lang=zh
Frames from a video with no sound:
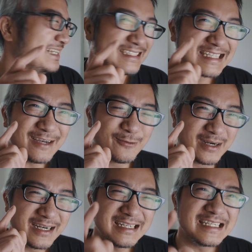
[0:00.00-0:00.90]
在
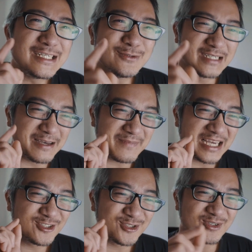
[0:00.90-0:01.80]
我二零一五年
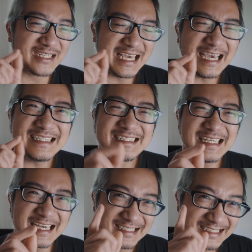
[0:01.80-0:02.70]
买索尼 A
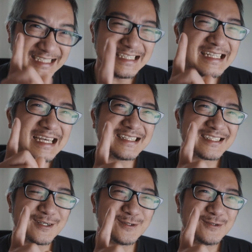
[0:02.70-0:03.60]
七 S 第一代的
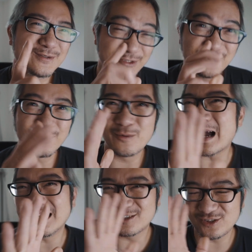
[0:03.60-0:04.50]
时候，我
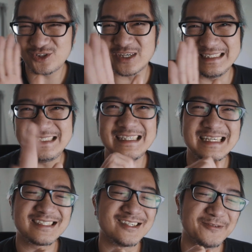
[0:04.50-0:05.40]
买的都是全新。
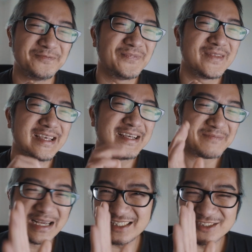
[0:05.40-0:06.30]
那时候
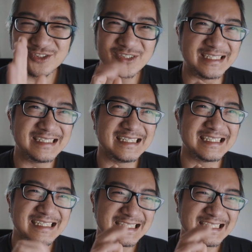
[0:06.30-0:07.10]
买的都是全新，